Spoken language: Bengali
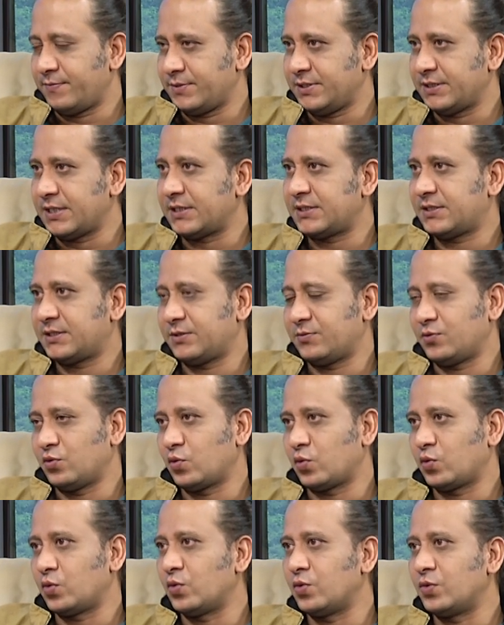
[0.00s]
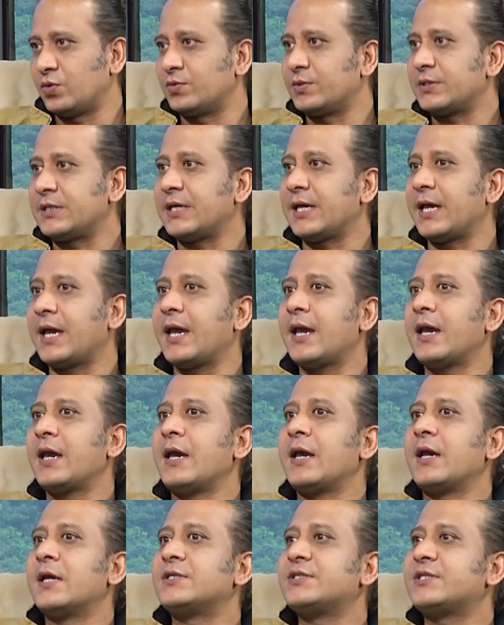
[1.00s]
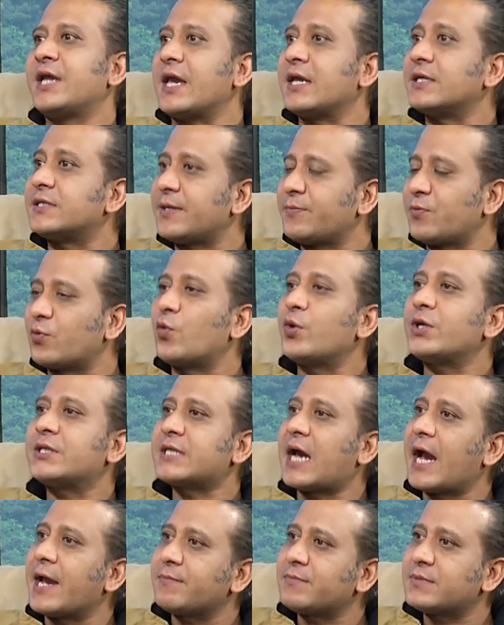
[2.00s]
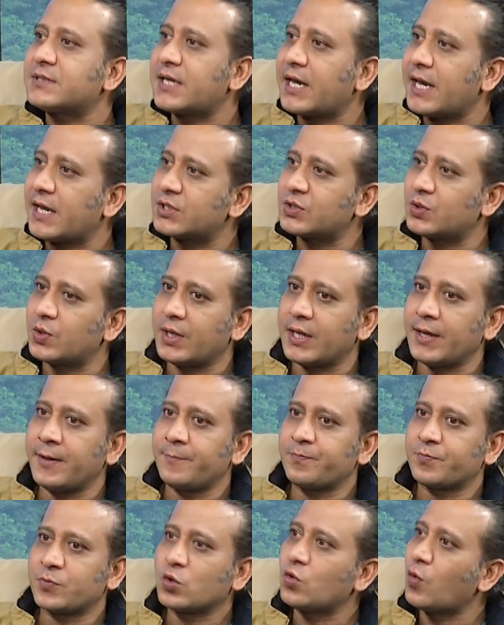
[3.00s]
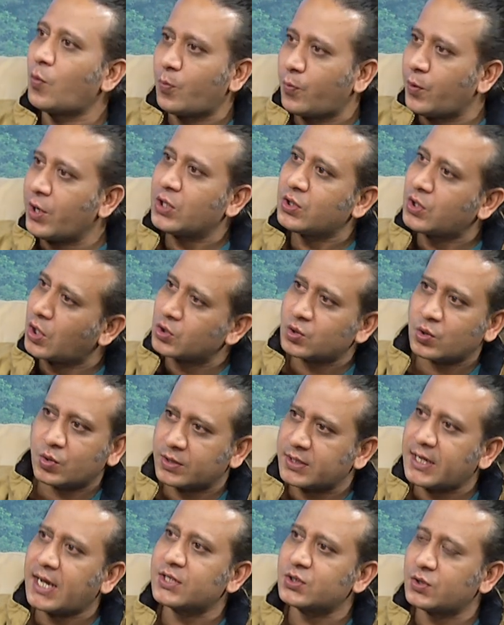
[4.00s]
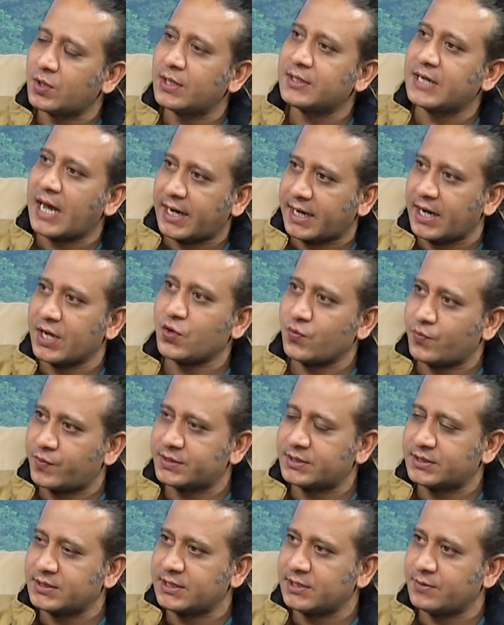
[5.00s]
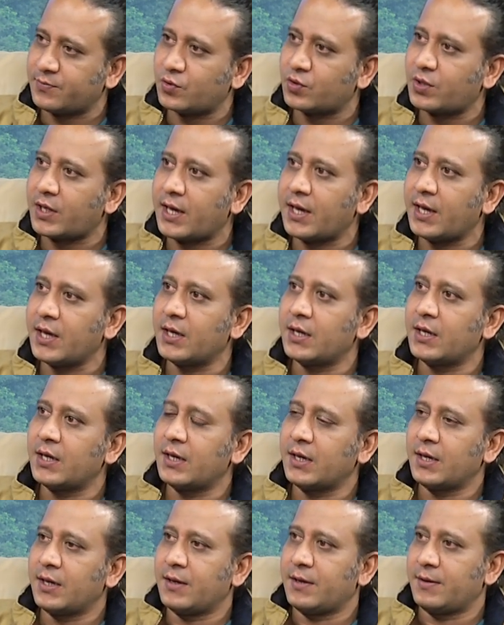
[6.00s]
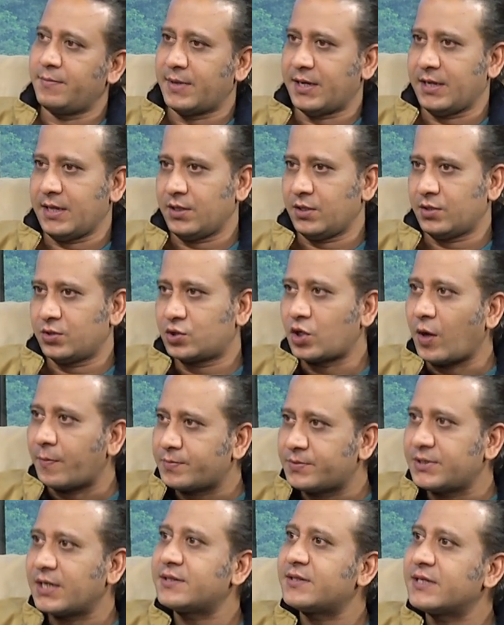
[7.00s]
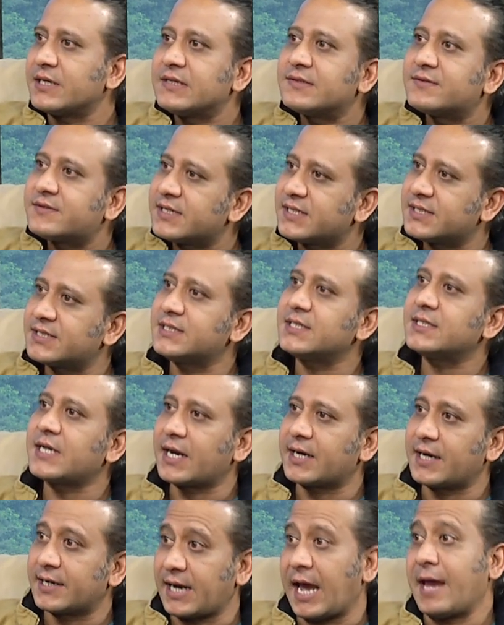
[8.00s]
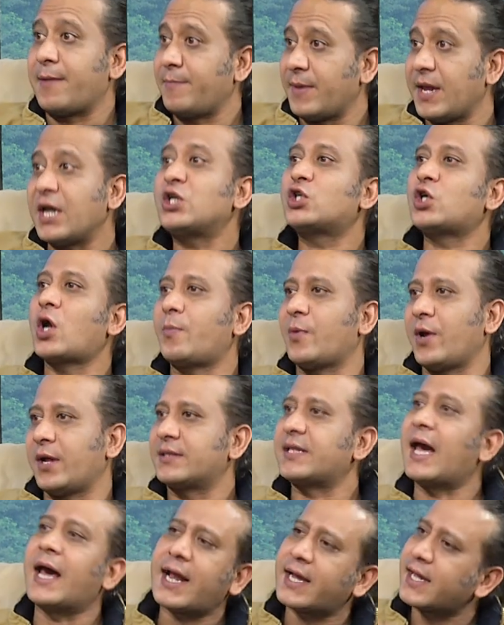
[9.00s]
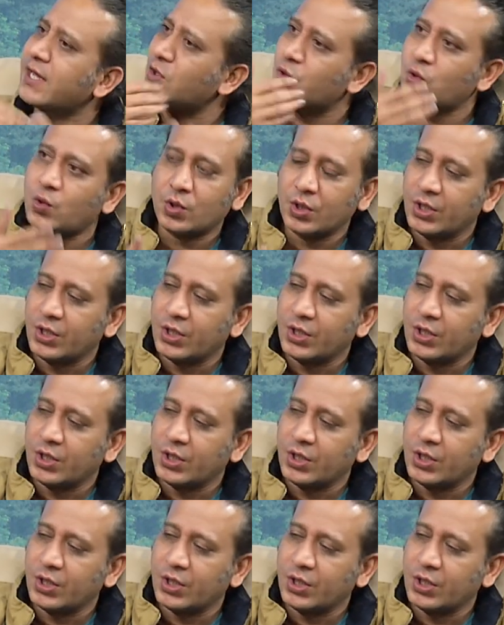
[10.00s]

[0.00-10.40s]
জাস্ট মানে নতুন ইয়ে চেঞ্জ এবং ওই টাইমটায় আসলে নব্বইয়ের দশকটা আসলে ঢাকা ইউনিভার্সিটির বোধ হয় মানে সবচাইতে ইন্টারেস্টিং একটা টাইম এই সময়ে তার আগে তো